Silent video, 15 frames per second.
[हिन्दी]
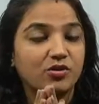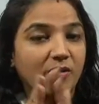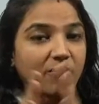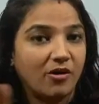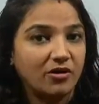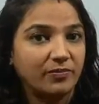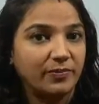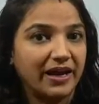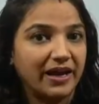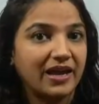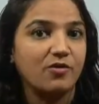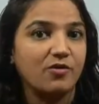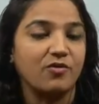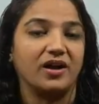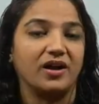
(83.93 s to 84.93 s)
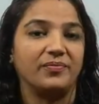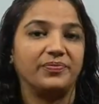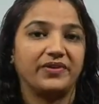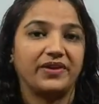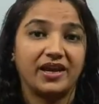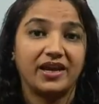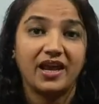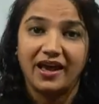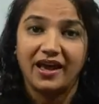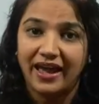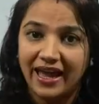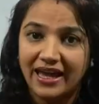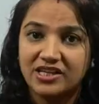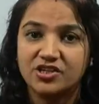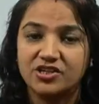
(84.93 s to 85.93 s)
टू का बॉन्ड ब्रेक होगा है ना
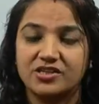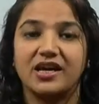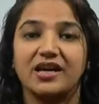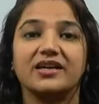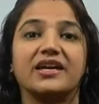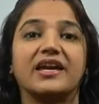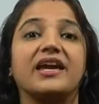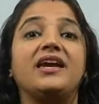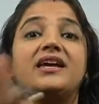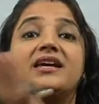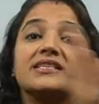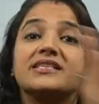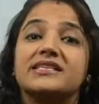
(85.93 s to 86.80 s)
एच जाके